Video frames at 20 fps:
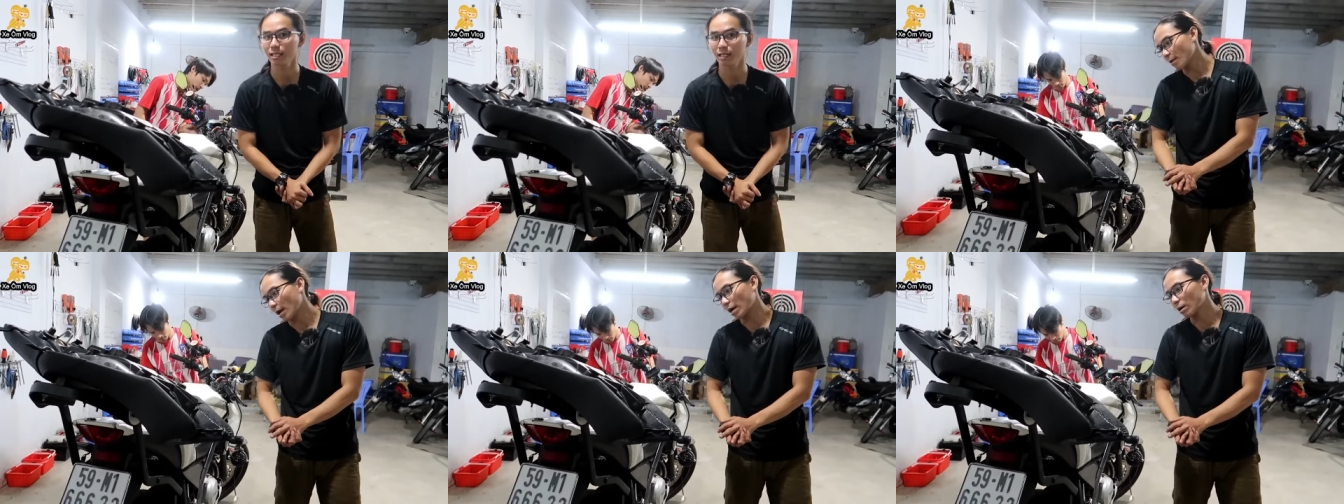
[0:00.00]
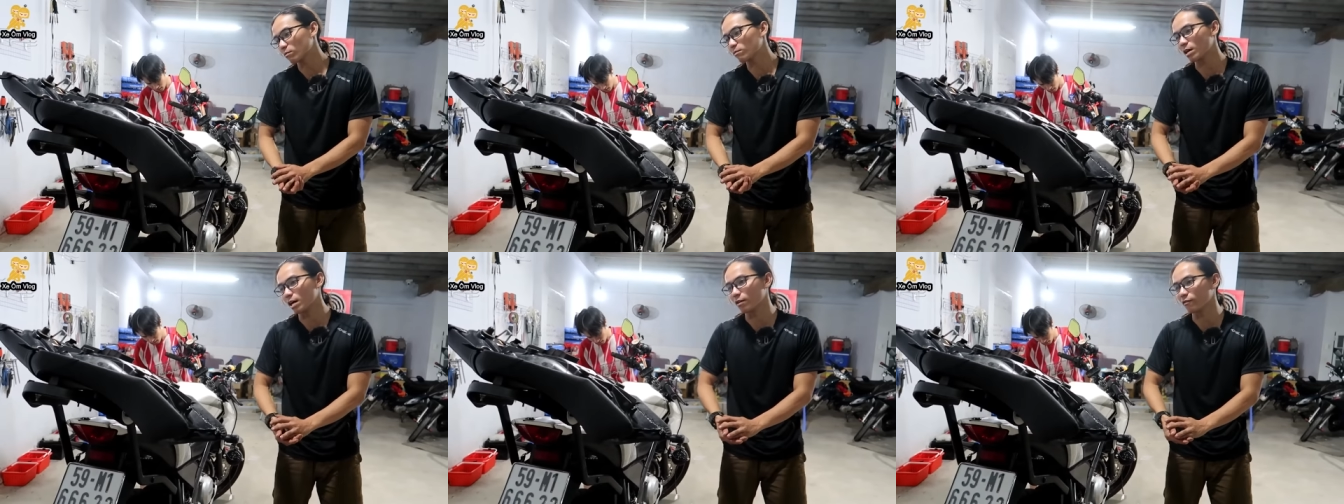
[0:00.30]
các
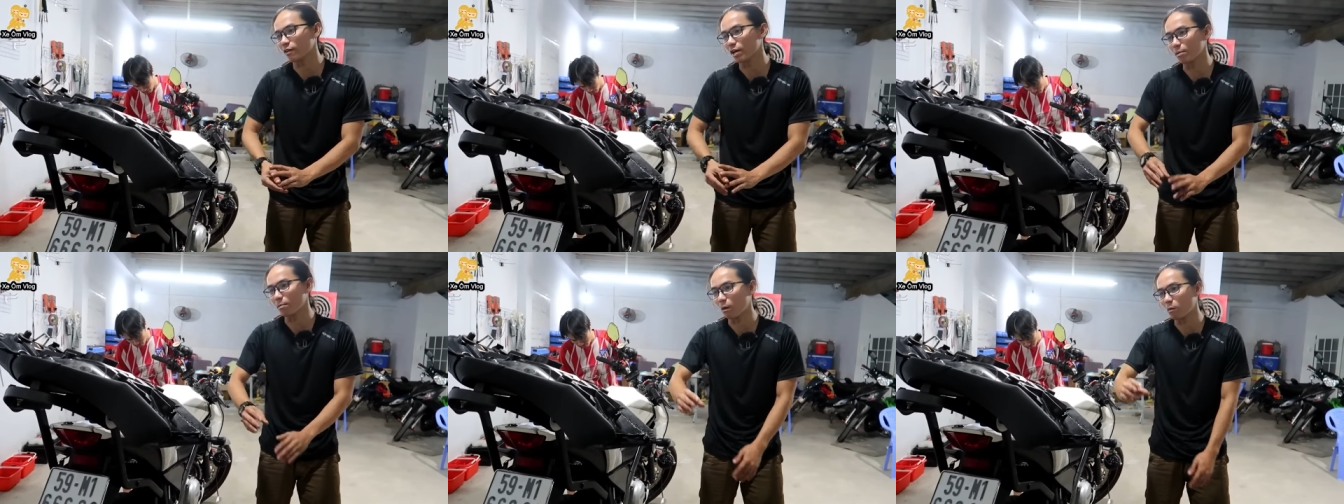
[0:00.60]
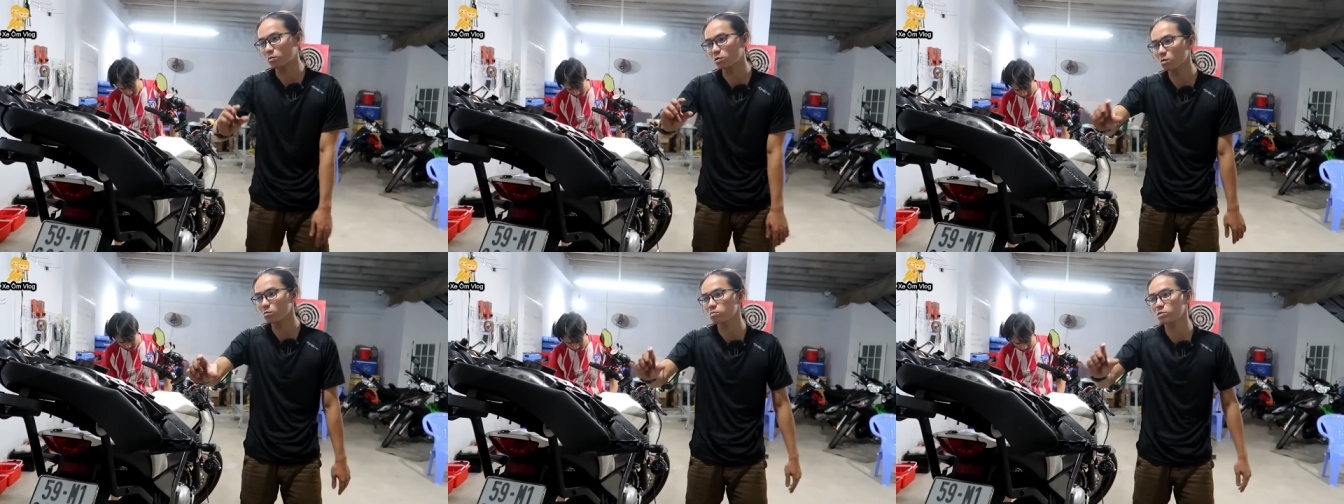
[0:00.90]
bạn cũng đừng vì
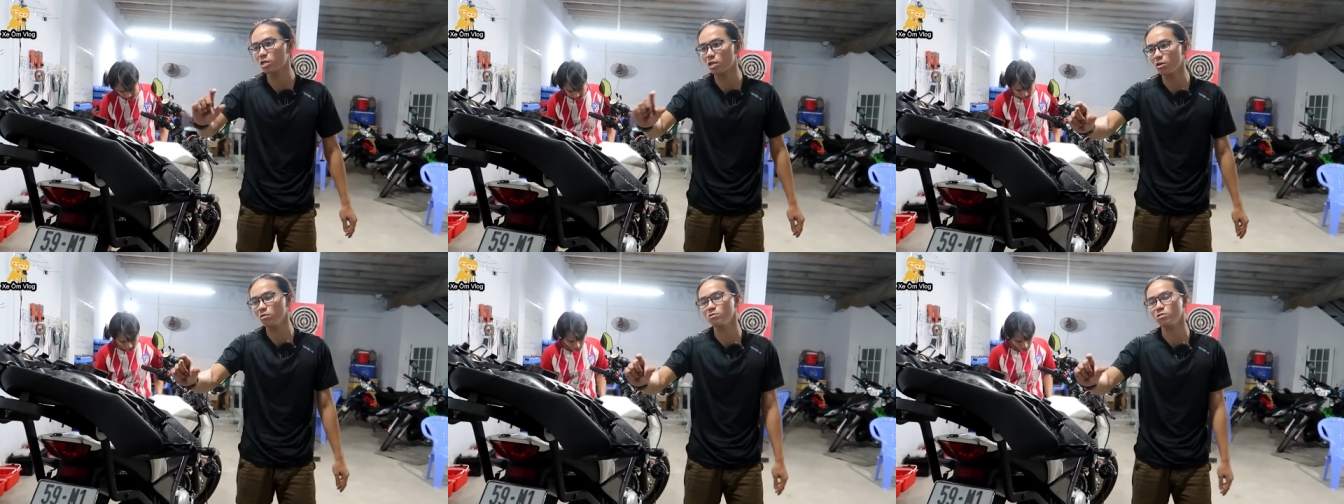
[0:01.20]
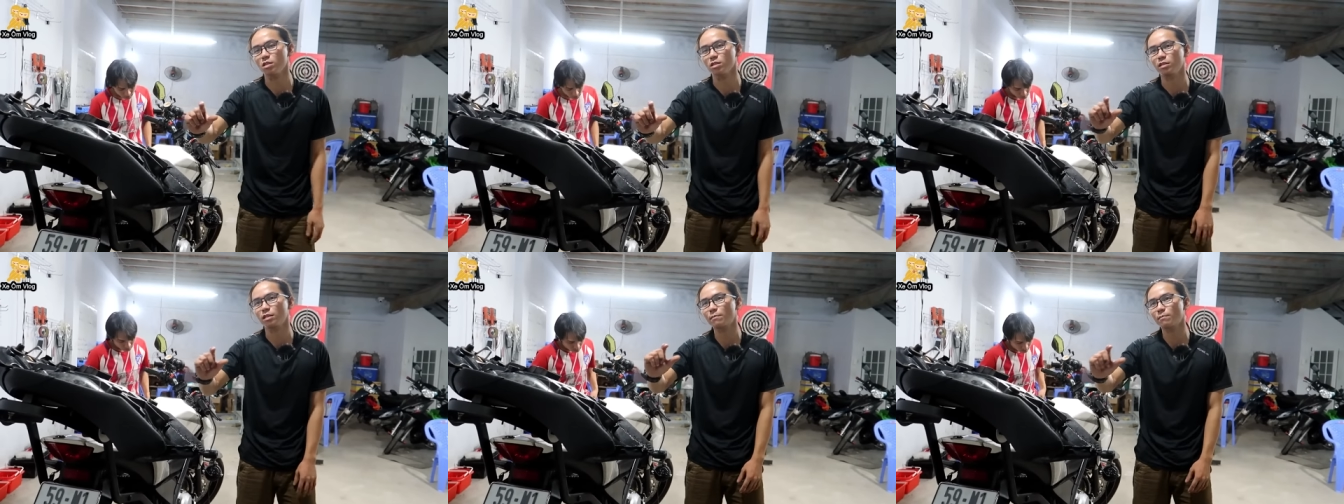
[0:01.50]
một chút
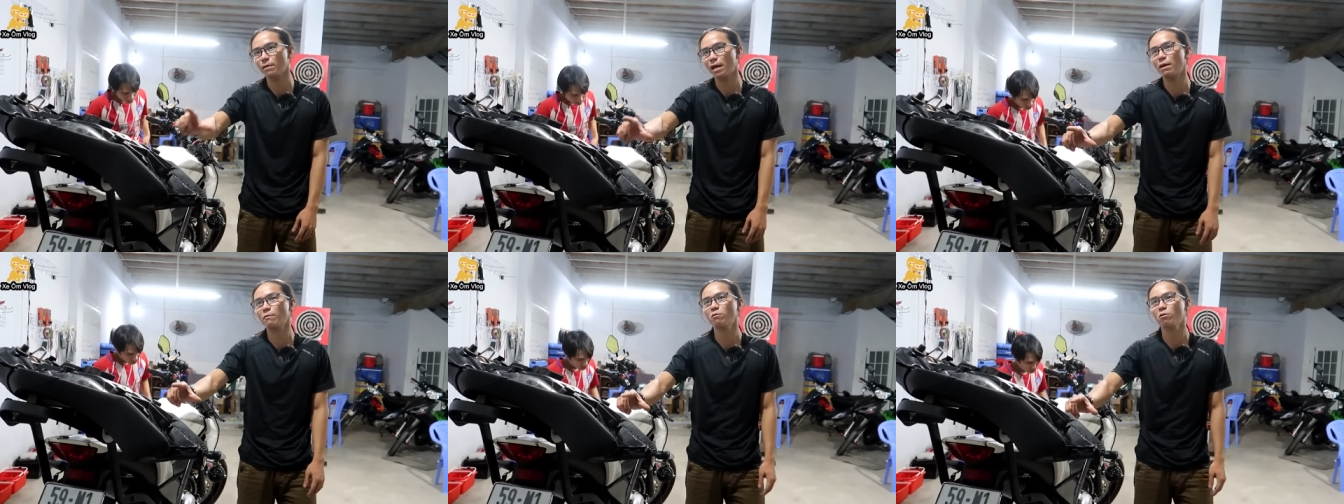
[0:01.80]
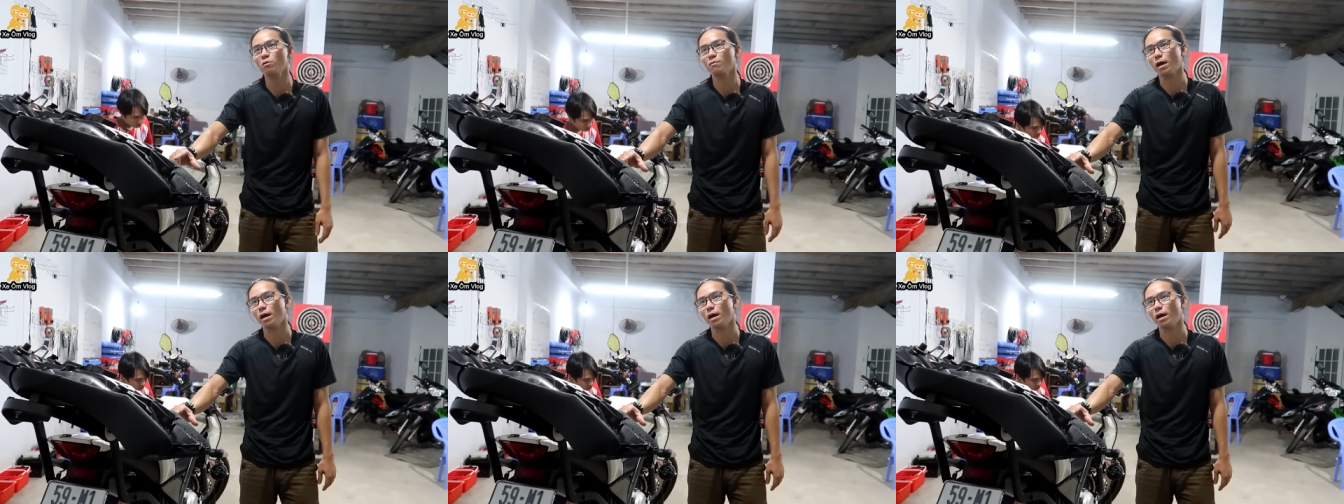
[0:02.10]
xíu sự gấp gáp của